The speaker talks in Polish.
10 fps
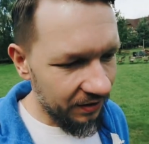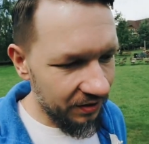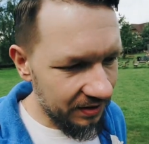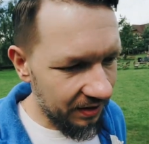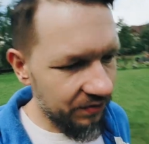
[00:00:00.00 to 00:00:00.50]

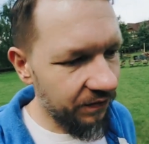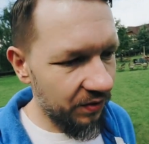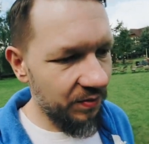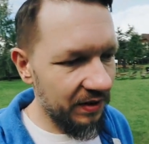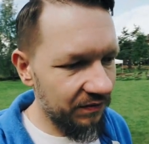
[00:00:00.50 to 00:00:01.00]
to jest jakaś
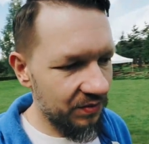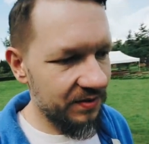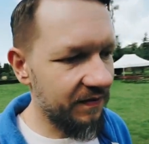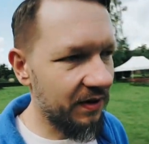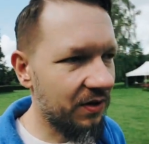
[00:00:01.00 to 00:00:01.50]
forma
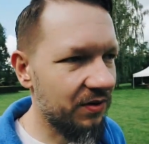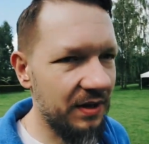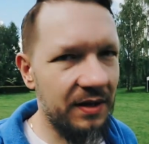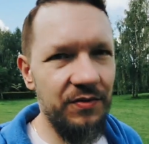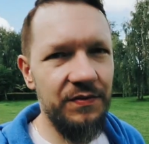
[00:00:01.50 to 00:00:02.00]
nawiązywania
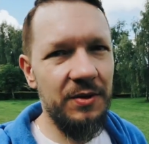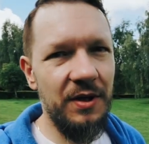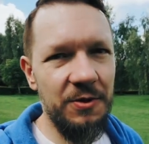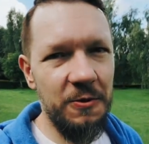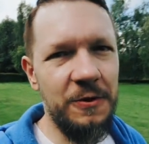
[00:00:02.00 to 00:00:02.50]
kontaktu w
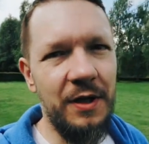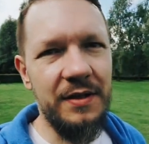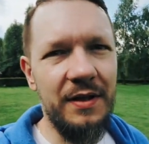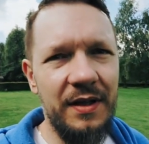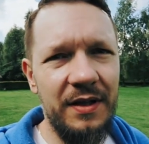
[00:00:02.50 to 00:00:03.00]
dzisiejszych
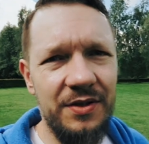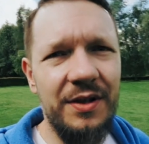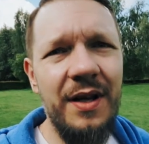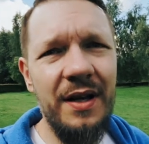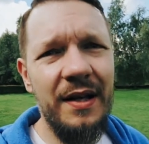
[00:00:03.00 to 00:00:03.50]
czasach, tak, że